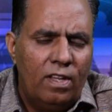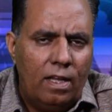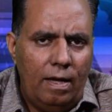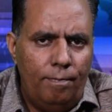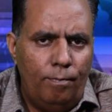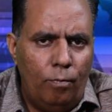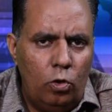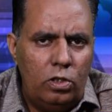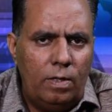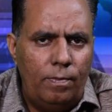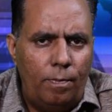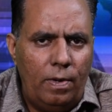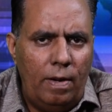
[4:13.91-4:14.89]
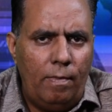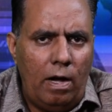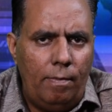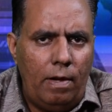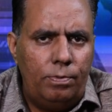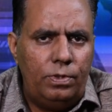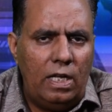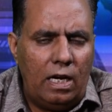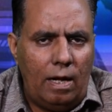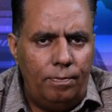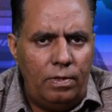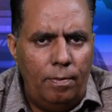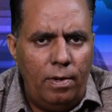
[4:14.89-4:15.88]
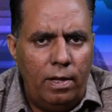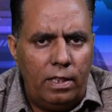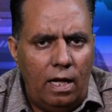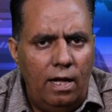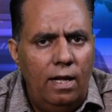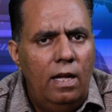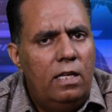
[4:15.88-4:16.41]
कि मुलजम अपने माँ बाप से रबते में था